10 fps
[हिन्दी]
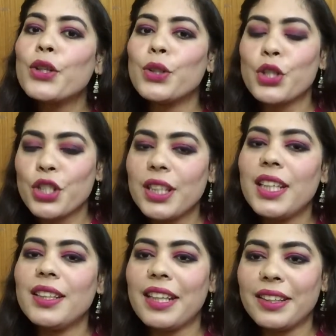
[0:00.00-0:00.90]
तो
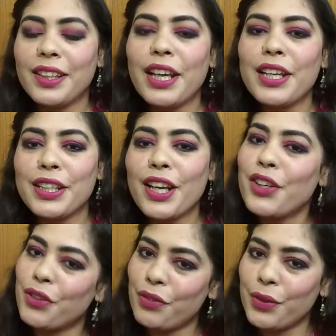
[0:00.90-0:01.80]
चलिए देखते हैं इनका
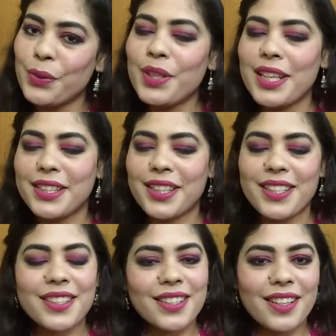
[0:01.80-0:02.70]
रिव्यू लेट्स
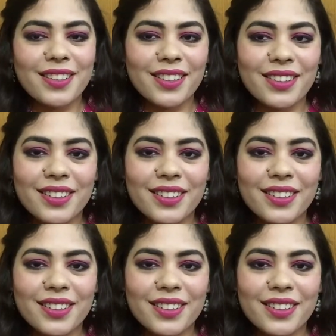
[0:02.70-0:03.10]
गेट स्टार्ट